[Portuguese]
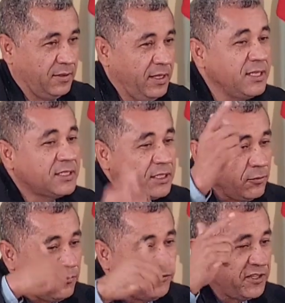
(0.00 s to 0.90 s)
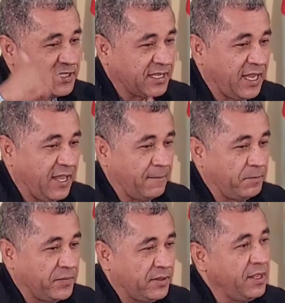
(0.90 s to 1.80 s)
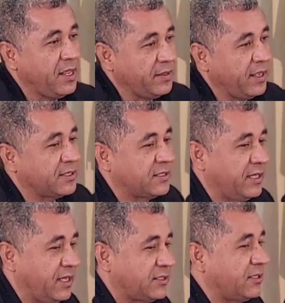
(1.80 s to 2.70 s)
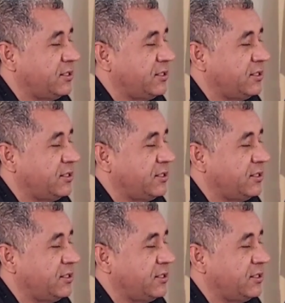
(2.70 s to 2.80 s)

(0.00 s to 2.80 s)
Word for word: E se o fizer, tenha a decência